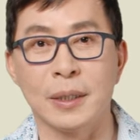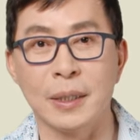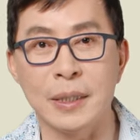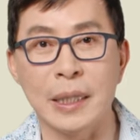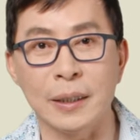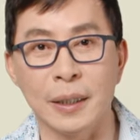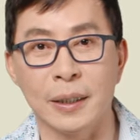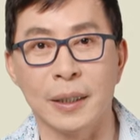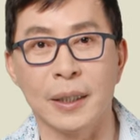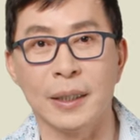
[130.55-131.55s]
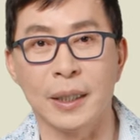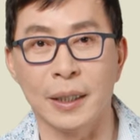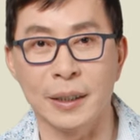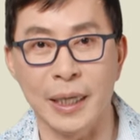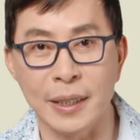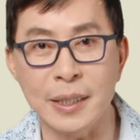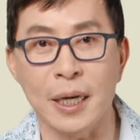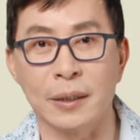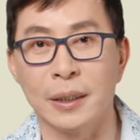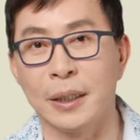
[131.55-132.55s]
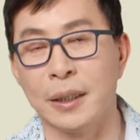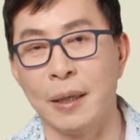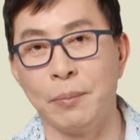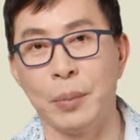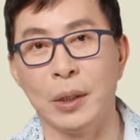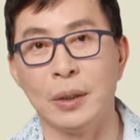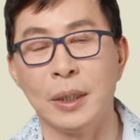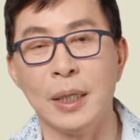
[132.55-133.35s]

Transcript: 支撑的一个延长的一个担保。